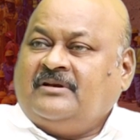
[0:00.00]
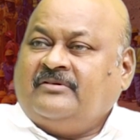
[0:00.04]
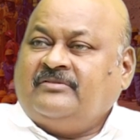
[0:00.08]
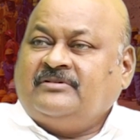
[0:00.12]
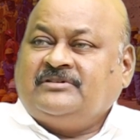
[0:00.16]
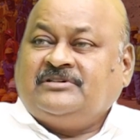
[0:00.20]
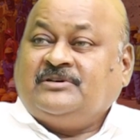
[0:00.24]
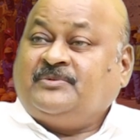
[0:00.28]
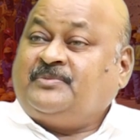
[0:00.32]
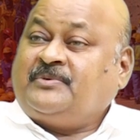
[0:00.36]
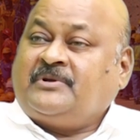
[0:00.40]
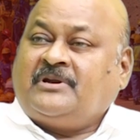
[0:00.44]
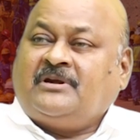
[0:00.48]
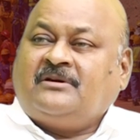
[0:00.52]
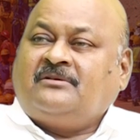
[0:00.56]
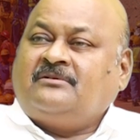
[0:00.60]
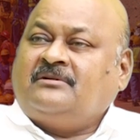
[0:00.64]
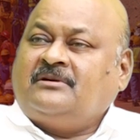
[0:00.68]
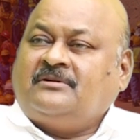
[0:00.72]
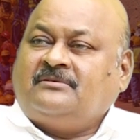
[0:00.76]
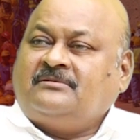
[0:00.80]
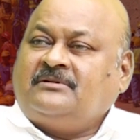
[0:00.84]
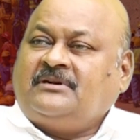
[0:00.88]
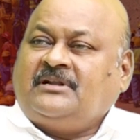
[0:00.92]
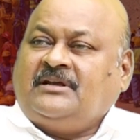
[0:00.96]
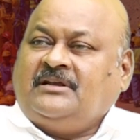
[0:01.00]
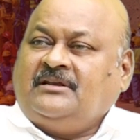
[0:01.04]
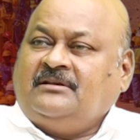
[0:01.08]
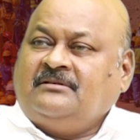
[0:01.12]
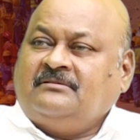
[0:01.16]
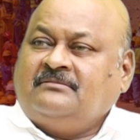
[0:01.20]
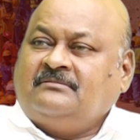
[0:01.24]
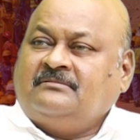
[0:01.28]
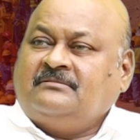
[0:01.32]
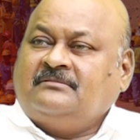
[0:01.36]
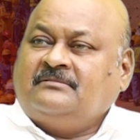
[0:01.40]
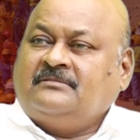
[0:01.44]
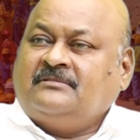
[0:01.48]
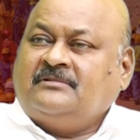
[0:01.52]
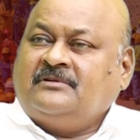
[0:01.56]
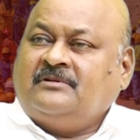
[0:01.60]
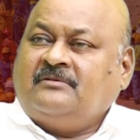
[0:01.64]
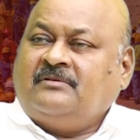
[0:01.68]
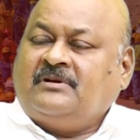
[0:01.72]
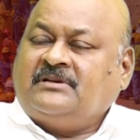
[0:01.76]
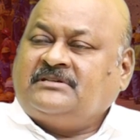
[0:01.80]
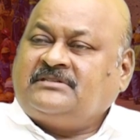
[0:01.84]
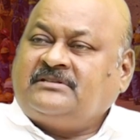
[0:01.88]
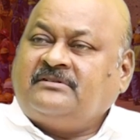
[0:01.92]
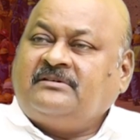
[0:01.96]
అవి చెప్పరాకుండా ఉంటాయి
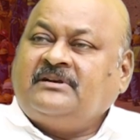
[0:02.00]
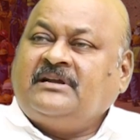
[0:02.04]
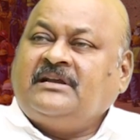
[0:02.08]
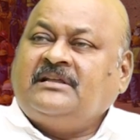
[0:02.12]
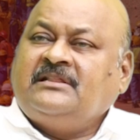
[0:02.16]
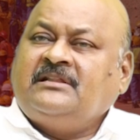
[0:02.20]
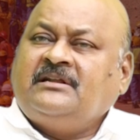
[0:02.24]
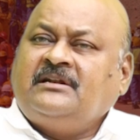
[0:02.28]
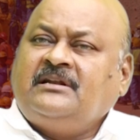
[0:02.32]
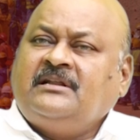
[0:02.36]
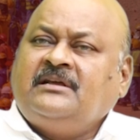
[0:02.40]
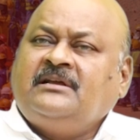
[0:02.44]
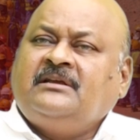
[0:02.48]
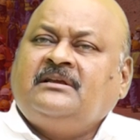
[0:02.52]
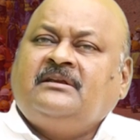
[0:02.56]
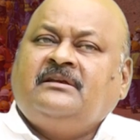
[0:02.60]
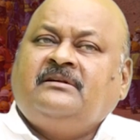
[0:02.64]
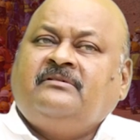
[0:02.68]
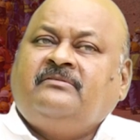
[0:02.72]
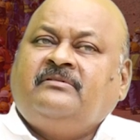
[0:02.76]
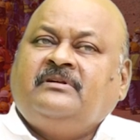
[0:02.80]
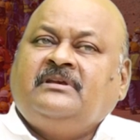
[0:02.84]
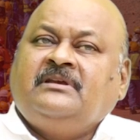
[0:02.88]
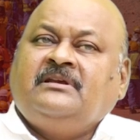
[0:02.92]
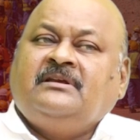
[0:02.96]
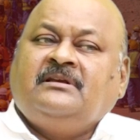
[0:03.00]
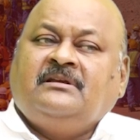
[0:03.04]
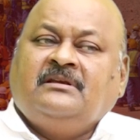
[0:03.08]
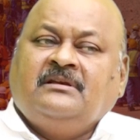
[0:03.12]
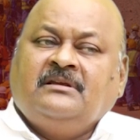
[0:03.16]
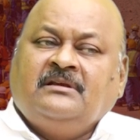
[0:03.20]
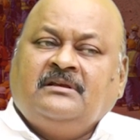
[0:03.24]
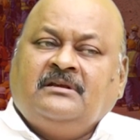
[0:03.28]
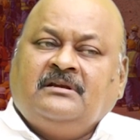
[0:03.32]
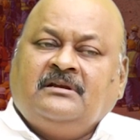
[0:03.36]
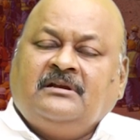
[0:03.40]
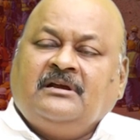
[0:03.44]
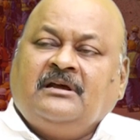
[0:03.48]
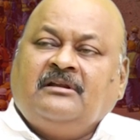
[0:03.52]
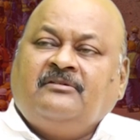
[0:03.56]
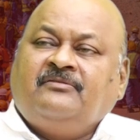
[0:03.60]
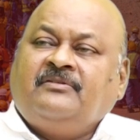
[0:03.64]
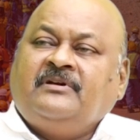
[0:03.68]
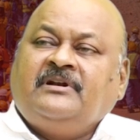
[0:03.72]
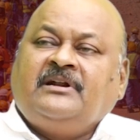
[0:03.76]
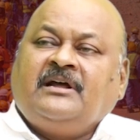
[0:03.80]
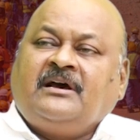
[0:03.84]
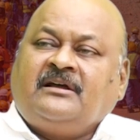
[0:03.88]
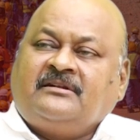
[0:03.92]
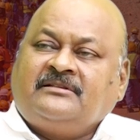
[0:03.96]
వాస్తవంగా ఏంటంటే ఇవి గల్ఫ్
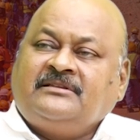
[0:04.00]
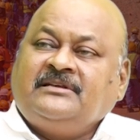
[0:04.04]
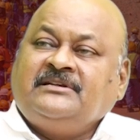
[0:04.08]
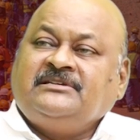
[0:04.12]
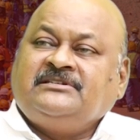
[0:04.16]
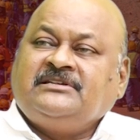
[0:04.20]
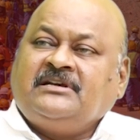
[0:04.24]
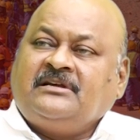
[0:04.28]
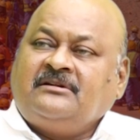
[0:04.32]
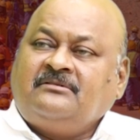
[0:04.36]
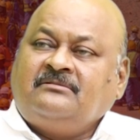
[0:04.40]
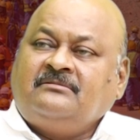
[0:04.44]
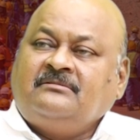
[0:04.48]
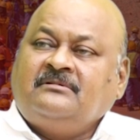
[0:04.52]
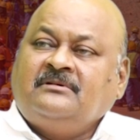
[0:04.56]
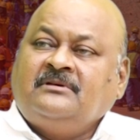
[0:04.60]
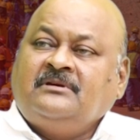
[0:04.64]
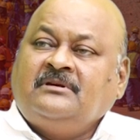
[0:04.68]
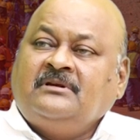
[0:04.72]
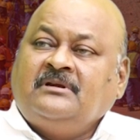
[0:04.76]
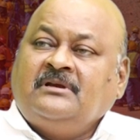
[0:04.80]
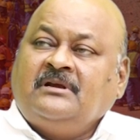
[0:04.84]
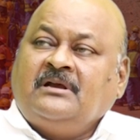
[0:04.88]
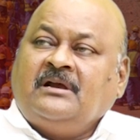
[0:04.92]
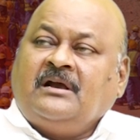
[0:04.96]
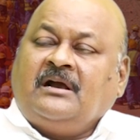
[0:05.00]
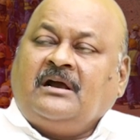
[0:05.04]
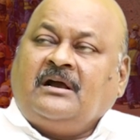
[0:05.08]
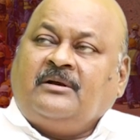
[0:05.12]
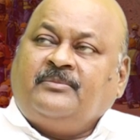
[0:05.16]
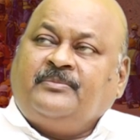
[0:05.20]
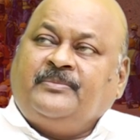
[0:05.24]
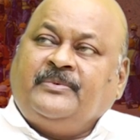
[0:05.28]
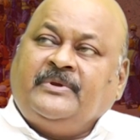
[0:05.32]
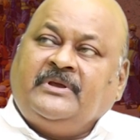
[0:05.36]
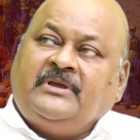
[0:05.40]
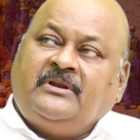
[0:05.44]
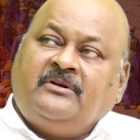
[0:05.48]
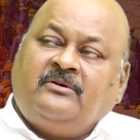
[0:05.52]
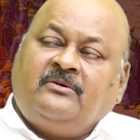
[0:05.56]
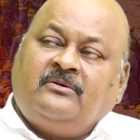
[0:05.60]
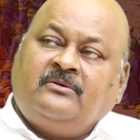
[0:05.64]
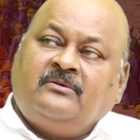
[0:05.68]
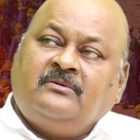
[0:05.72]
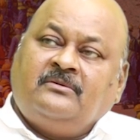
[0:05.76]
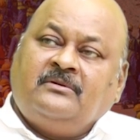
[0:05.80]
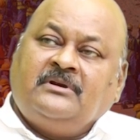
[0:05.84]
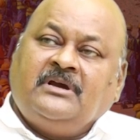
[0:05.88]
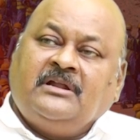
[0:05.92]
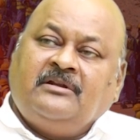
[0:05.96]
అంటే ఆరు దేశాలు పేరుకు
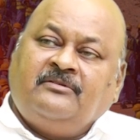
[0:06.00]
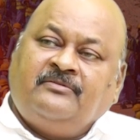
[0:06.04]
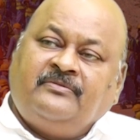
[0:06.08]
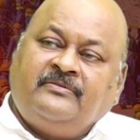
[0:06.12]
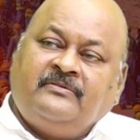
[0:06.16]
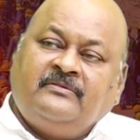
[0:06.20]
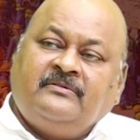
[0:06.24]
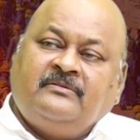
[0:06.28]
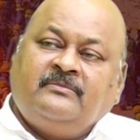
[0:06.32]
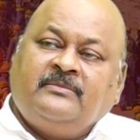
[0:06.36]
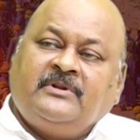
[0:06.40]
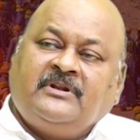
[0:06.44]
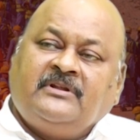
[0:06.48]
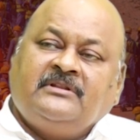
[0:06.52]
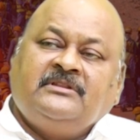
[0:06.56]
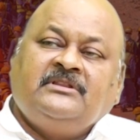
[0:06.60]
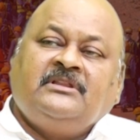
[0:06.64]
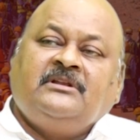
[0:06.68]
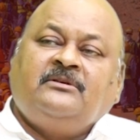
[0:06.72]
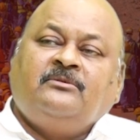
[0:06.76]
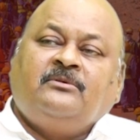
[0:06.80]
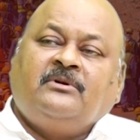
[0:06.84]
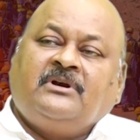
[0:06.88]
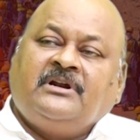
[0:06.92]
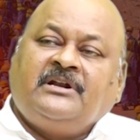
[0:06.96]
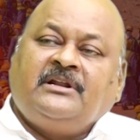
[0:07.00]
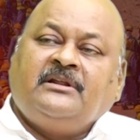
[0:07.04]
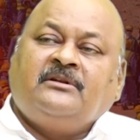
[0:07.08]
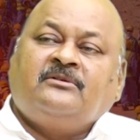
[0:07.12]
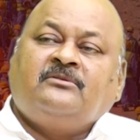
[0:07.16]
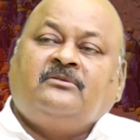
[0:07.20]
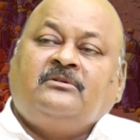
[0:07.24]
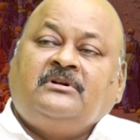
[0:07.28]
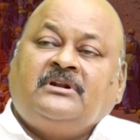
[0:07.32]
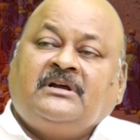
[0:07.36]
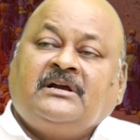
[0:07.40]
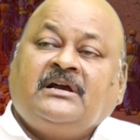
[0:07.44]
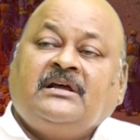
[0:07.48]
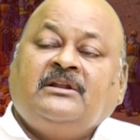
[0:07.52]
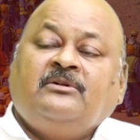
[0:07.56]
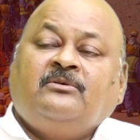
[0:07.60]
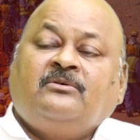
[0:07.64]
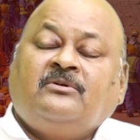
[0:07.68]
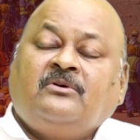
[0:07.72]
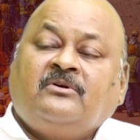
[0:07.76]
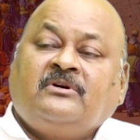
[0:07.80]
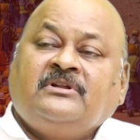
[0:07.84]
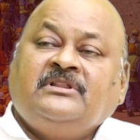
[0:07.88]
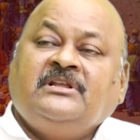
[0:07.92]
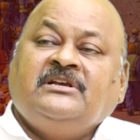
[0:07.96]
గల్ఫ్ మనందరూ ఒకటే అనుకుంటాం కానీ
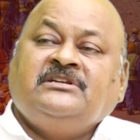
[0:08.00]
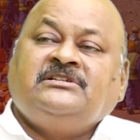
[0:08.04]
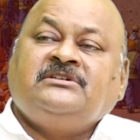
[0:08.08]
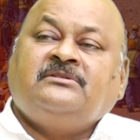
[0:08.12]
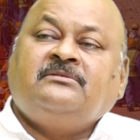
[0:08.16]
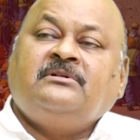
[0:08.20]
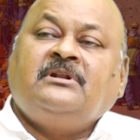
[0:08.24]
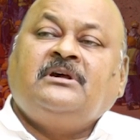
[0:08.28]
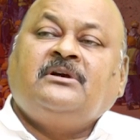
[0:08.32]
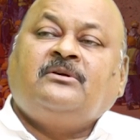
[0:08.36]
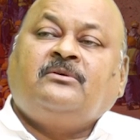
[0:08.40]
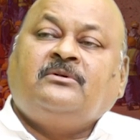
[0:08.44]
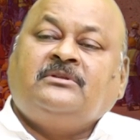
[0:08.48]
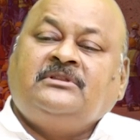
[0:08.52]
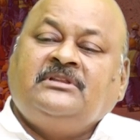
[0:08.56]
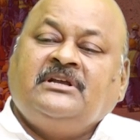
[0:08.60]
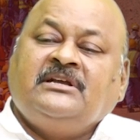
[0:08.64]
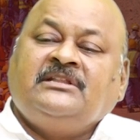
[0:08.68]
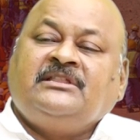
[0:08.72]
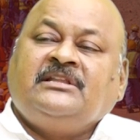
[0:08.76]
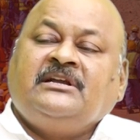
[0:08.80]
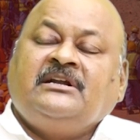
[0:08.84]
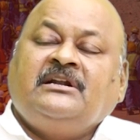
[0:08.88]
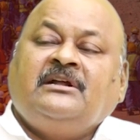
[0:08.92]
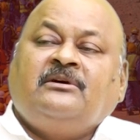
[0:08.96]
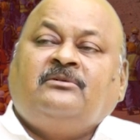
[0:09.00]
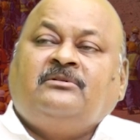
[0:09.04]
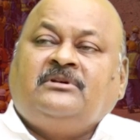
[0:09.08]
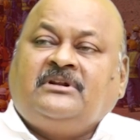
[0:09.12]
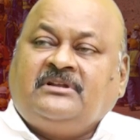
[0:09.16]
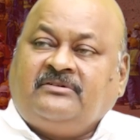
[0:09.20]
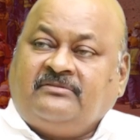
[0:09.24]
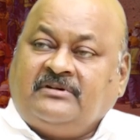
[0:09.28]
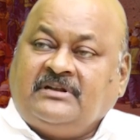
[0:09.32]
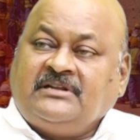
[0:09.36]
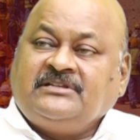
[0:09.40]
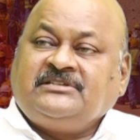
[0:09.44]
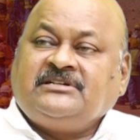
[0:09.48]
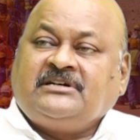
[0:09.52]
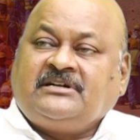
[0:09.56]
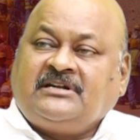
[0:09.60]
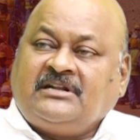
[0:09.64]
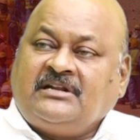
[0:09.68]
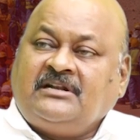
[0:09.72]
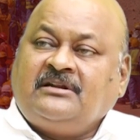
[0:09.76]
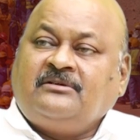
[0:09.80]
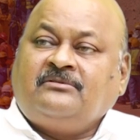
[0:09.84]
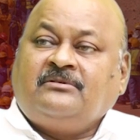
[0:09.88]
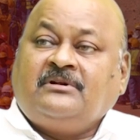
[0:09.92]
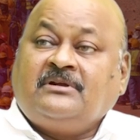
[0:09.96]
ఒక్కొక్క దేశంలో కొద్దిగా తేడా ఉంటాయి వాళ్ళ
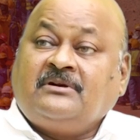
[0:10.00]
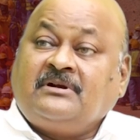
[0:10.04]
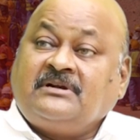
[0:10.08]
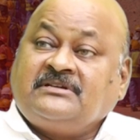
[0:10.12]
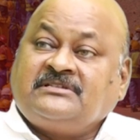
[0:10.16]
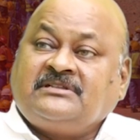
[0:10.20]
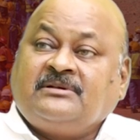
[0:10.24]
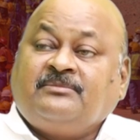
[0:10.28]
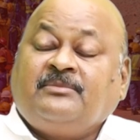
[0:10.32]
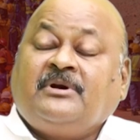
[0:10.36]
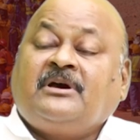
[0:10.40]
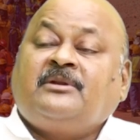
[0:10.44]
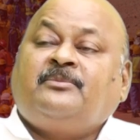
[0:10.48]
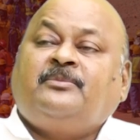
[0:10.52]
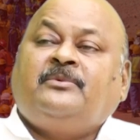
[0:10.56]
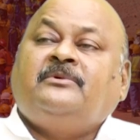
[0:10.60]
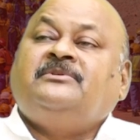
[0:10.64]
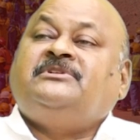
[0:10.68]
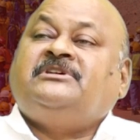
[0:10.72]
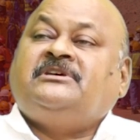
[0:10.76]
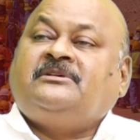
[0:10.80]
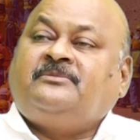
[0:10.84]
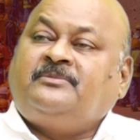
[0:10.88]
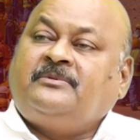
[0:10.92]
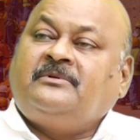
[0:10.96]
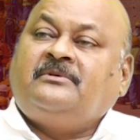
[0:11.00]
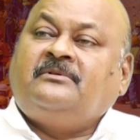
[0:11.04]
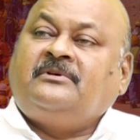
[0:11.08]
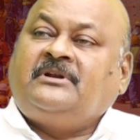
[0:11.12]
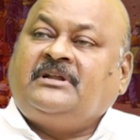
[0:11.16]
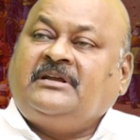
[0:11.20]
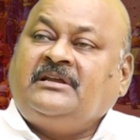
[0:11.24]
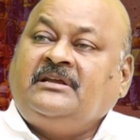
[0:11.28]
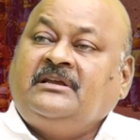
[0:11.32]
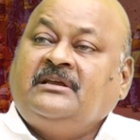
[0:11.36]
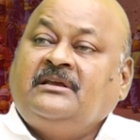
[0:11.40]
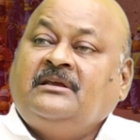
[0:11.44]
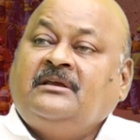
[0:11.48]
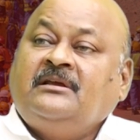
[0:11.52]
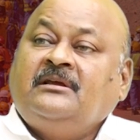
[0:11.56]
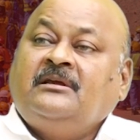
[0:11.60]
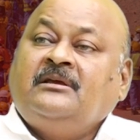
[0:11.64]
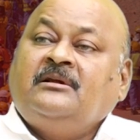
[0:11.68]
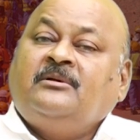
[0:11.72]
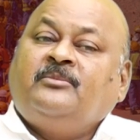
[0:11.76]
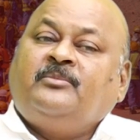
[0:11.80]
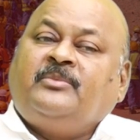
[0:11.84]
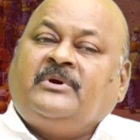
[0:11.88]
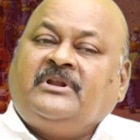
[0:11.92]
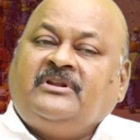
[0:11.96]
చట్టాల్లో కూడా కాస్త మార్పులు చేర్పులు ఉంటాయి
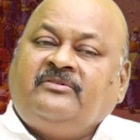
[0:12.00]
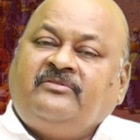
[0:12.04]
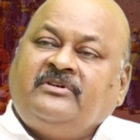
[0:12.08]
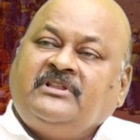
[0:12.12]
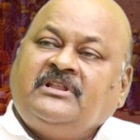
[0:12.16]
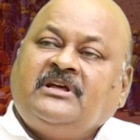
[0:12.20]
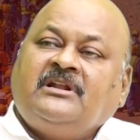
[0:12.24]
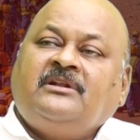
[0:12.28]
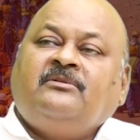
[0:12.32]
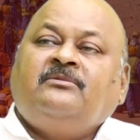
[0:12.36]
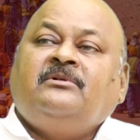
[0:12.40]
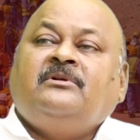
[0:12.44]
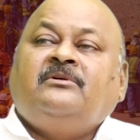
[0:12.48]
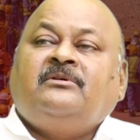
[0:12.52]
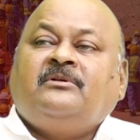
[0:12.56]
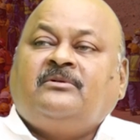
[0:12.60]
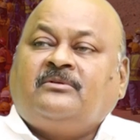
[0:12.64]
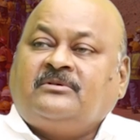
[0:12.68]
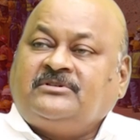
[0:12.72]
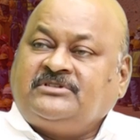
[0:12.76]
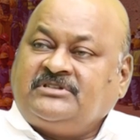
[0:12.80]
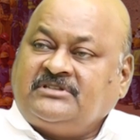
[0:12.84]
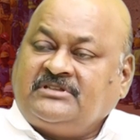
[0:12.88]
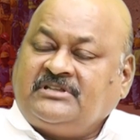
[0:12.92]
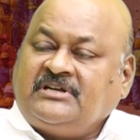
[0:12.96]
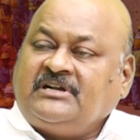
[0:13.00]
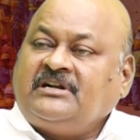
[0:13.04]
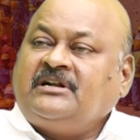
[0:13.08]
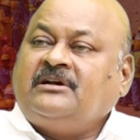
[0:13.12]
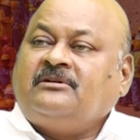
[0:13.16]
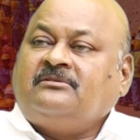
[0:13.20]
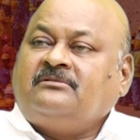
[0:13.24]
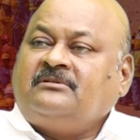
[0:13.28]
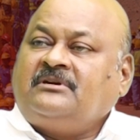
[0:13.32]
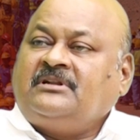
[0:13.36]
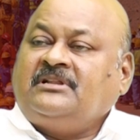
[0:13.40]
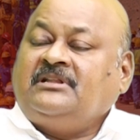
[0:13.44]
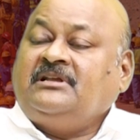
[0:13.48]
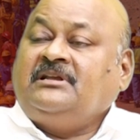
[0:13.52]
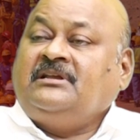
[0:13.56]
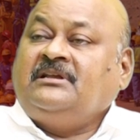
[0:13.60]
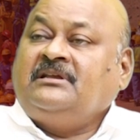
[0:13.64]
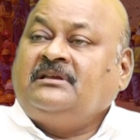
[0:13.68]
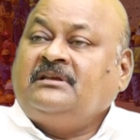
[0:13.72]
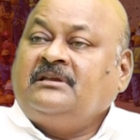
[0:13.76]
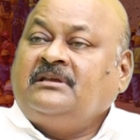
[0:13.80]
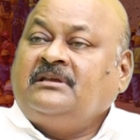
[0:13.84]
పని విధానంలో కూడా కొంచెం తేడా ఉంటుంది